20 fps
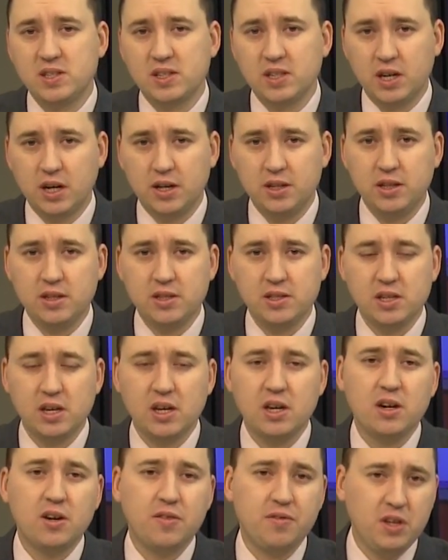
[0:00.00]
находилась
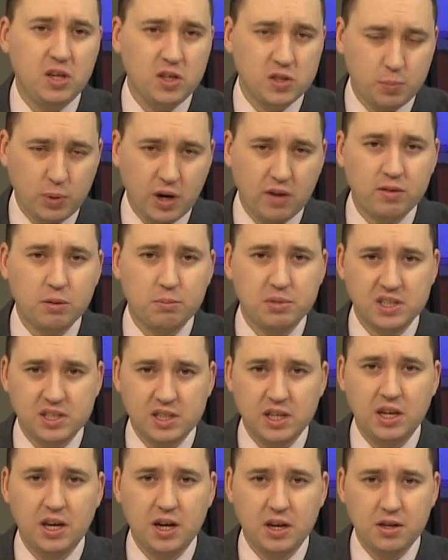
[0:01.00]
в неисправном
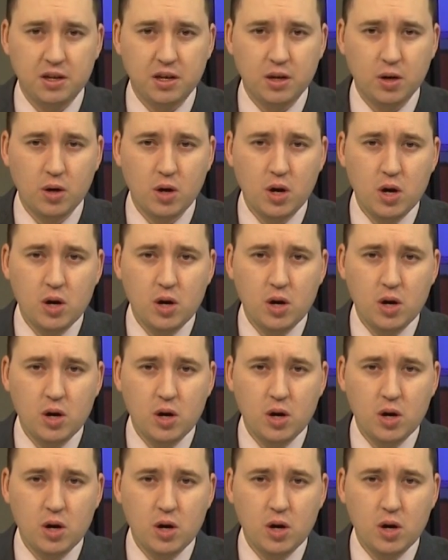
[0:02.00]
состоянии.